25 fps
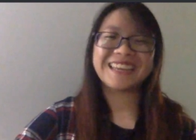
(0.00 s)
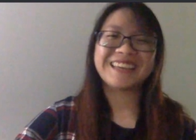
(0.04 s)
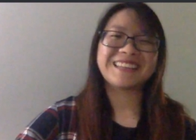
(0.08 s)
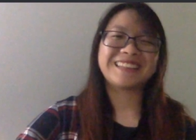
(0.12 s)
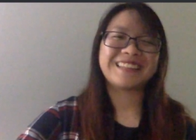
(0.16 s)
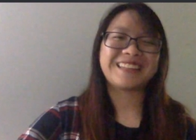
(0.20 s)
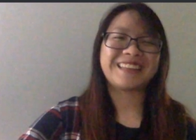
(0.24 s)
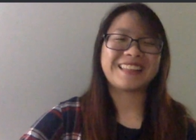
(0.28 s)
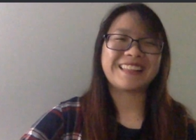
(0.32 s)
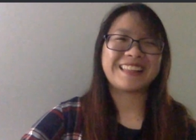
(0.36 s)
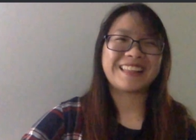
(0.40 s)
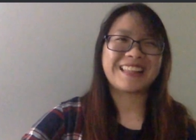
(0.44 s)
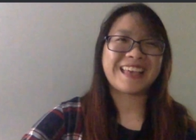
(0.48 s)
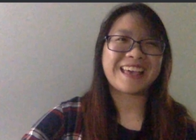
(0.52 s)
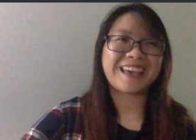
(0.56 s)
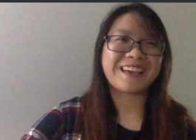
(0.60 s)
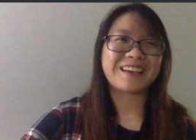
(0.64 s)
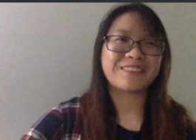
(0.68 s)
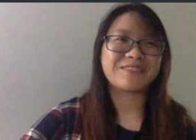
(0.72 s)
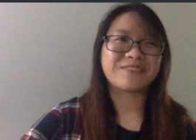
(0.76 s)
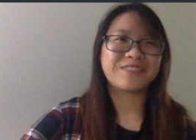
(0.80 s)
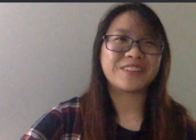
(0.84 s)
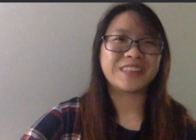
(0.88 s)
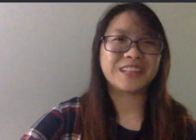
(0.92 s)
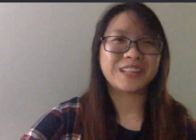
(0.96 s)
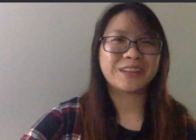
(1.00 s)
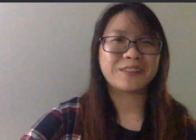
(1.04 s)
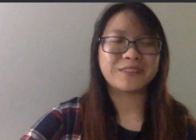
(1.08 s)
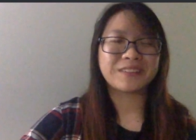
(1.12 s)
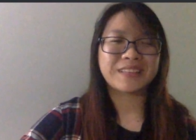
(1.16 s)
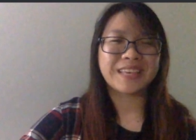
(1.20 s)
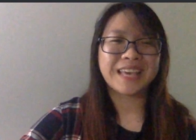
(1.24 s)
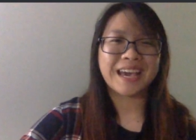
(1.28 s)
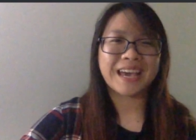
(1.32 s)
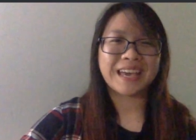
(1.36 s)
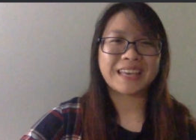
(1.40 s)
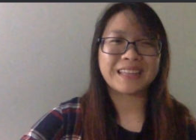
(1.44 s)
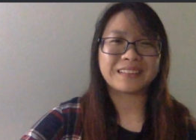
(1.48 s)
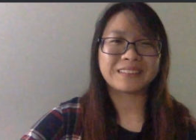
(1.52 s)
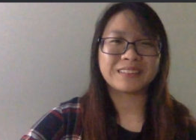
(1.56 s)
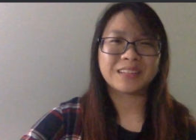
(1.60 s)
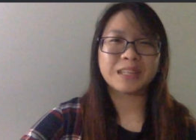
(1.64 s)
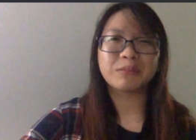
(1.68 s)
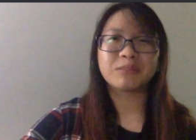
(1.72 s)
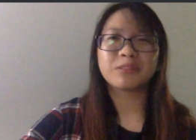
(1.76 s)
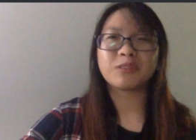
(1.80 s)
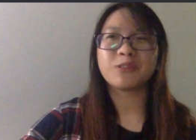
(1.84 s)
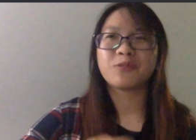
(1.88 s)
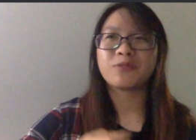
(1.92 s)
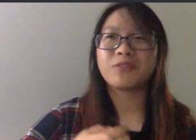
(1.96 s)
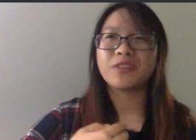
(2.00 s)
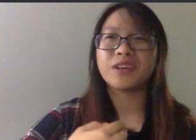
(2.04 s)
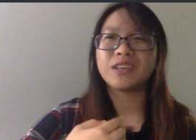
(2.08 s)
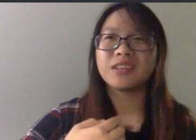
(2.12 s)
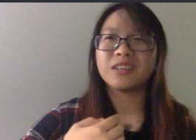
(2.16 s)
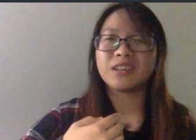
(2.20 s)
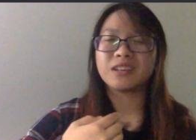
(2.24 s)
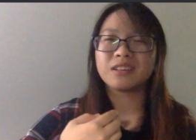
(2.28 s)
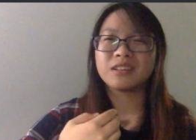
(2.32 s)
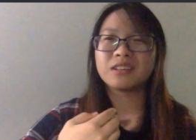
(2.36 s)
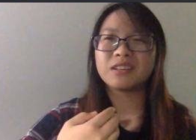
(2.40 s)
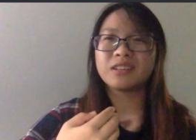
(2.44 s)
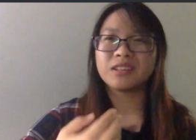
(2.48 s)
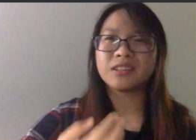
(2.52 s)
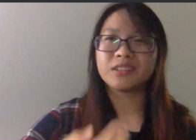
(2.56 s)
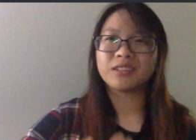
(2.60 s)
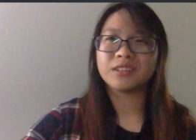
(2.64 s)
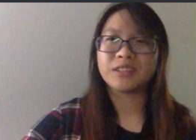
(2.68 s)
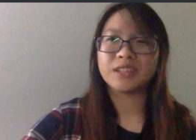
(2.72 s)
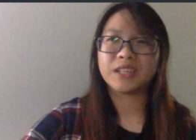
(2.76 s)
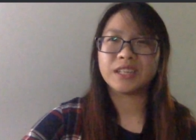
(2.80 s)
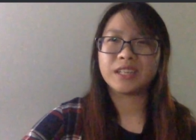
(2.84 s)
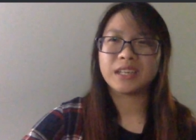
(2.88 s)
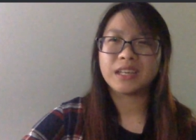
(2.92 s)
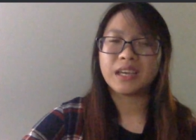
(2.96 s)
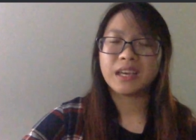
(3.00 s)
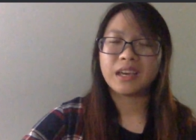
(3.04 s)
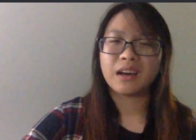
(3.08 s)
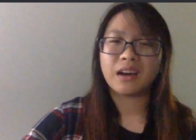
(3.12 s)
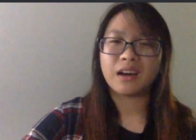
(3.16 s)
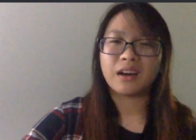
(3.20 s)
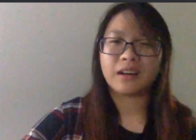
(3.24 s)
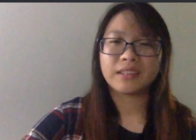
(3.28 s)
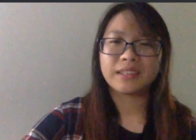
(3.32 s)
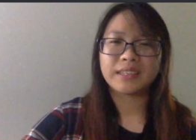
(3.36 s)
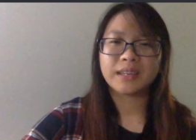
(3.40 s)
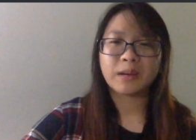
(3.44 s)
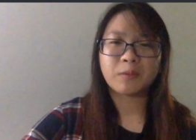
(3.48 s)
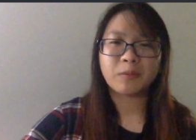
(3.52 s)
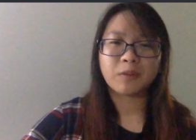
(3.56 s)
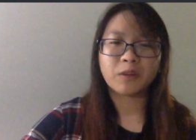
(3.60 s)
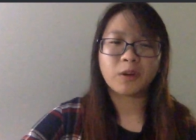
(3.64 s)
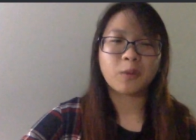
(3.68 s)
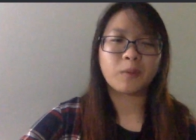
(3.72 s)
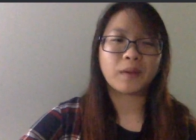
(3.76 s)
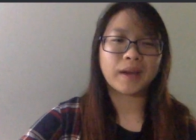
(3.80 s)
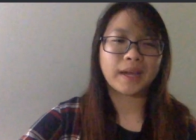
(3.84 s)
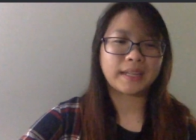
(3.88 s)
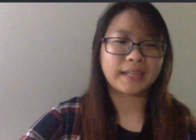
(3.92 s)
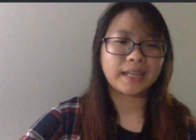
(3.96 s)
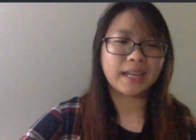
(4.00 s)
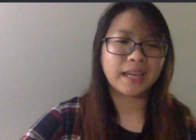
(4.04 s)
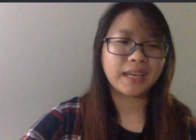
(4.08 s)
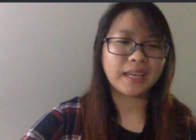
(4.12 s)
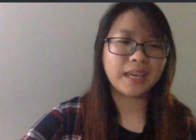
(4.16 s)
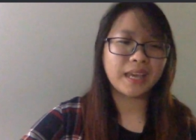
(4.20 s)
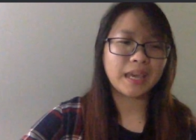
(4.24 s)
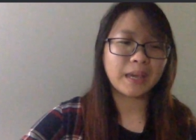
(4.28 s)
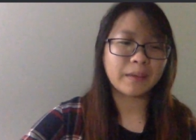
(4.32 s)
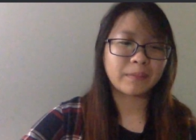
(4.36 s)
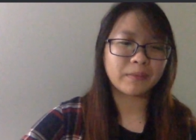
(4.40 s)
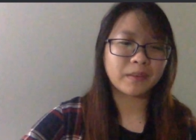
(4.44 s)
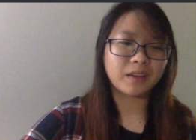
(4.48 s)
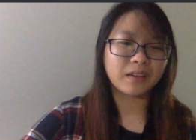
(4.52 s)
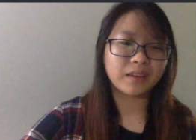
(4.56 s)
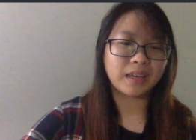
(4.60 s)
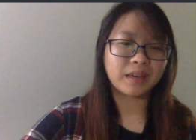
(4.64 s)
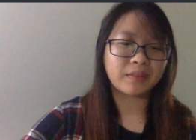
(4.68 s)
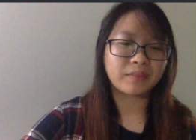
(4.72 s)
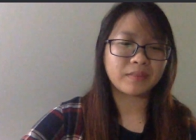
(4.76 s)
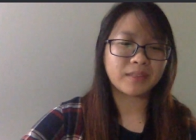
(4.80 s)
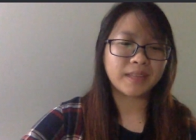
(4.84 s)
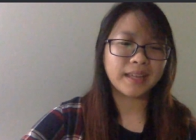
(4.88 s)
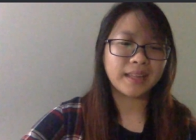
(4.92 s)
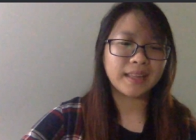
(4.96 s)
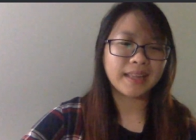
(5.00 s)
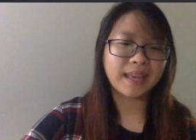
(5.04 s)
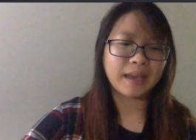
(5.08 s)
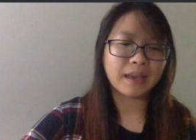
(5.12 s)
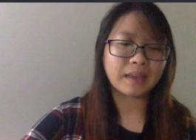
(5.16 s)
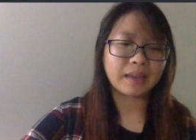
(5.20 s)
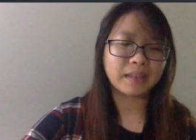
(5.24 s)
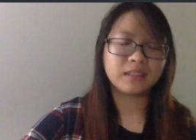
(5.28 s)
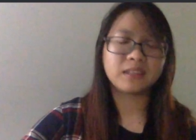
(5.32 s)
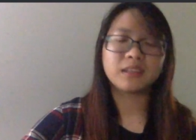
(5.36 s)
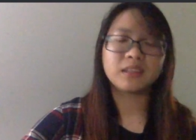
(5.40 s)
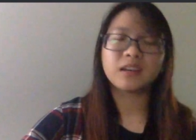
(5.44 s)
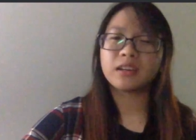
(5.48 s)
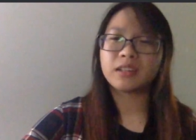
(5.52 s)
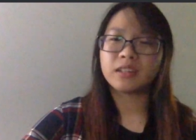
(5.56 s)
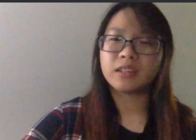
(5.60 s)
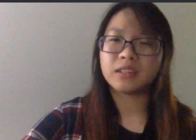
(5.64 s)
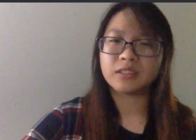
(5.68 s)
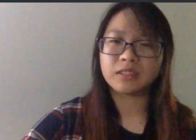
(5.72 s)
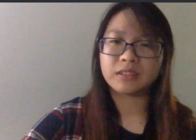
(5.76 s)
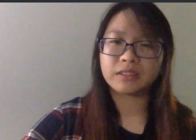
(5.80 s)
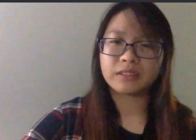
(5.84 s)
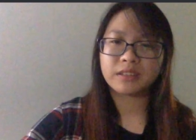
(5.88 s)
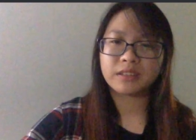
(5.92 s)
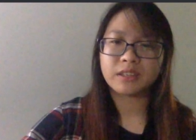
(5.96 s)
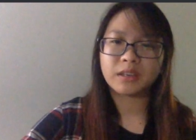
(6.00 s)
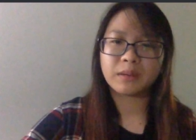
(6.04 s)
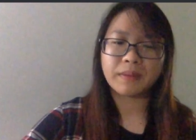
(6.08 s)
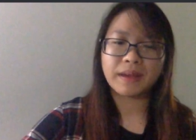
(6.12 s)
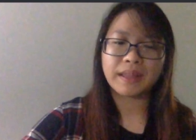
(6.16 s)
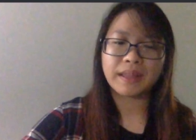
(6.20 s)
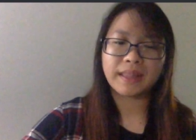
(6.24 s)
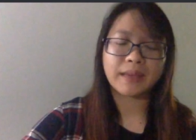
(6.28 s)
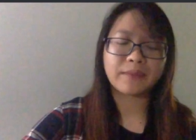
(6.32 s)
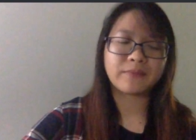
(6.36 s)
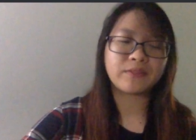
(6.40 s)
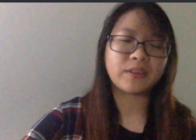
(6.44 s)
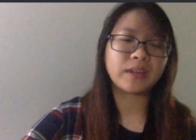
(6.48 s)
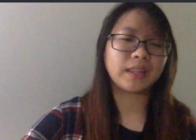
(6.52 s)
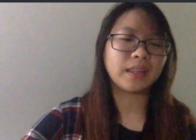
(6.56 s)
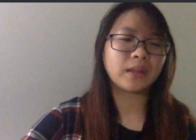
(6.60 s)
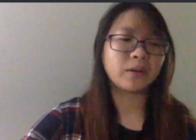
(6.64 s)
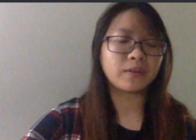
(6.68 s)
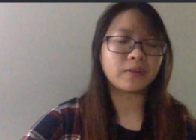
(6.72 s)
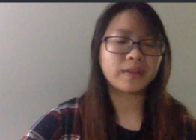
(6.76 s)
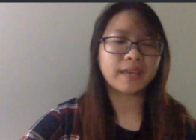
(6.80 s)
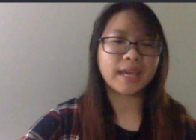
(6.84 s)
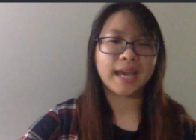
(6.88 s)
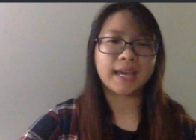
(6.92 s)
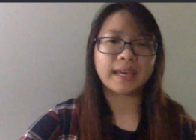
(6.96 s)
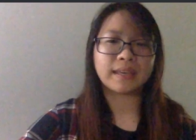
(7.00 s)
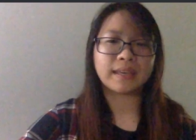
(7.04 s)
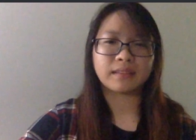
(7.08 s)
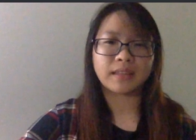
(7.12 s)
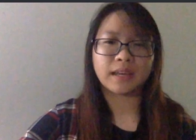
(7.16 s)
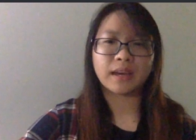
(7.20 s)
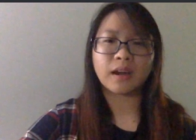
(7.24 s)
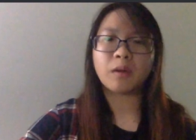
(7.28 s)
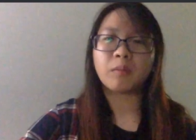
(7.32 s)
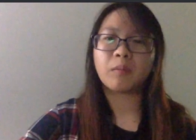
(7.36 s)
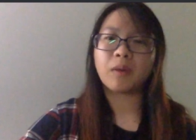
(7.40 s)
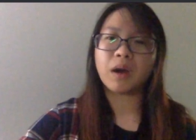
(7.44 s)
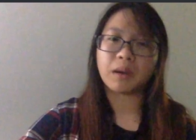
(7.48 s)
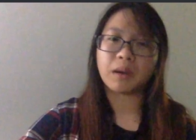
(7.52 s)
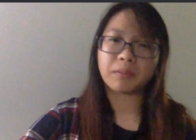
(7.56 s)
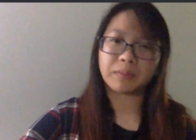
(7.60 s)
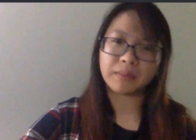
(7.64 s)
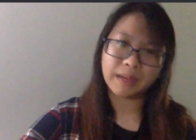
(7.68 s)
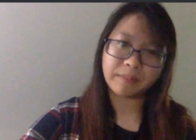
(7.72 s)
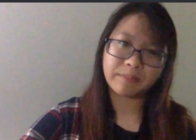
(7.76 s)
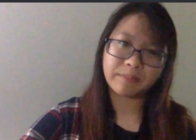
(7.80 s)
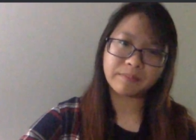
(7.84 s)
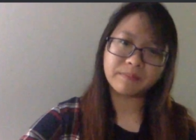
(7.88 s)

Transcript: nên là về lâu dài tiếp xúc với những người ở trong cùng ngành đấy thì em có cảm giác là chơi được nhưng mà làm việc lâu dài thì sẽ không hợp lắm